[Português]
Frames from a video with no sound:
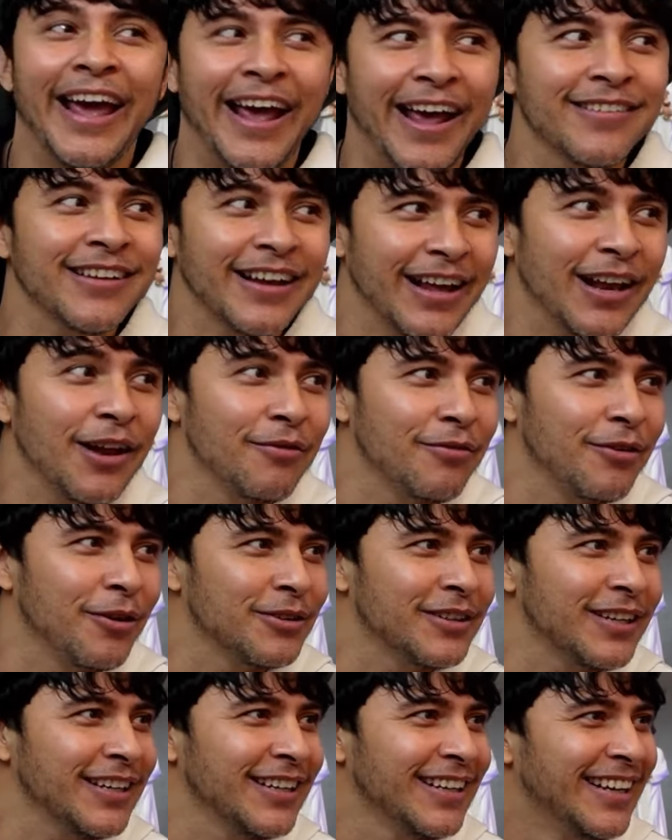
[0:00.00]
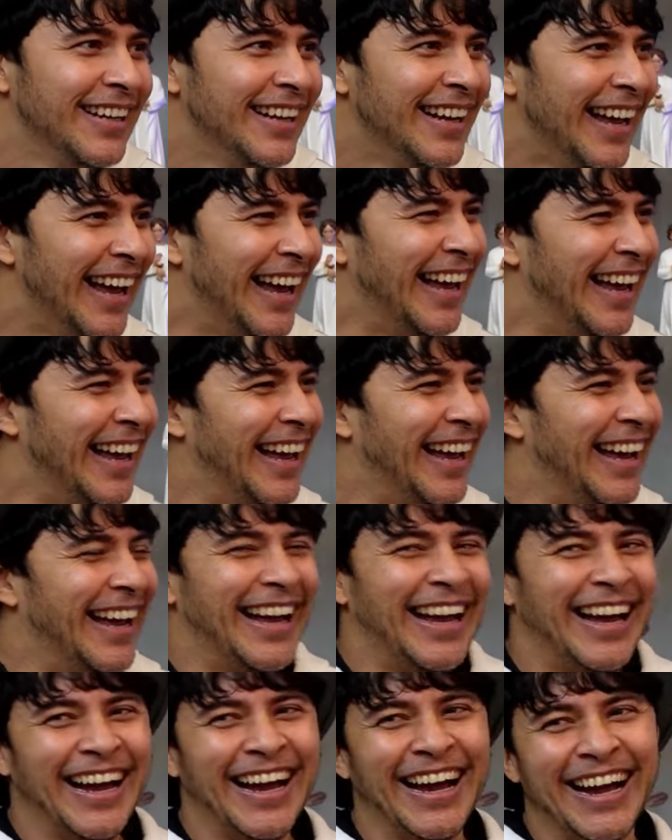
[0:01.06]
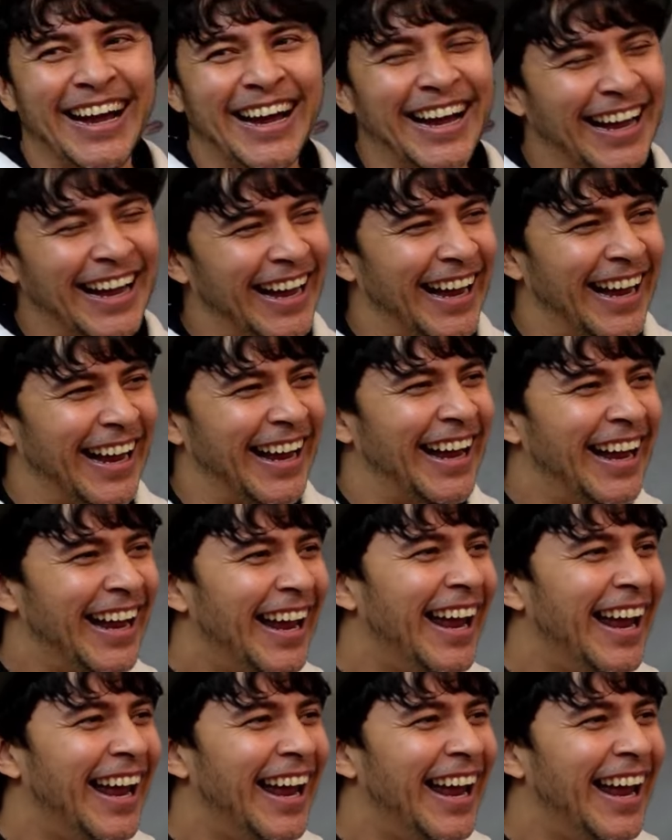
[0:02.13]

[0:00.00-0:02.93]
Reza aquela volta. Reza aquela volta. essa é, boa.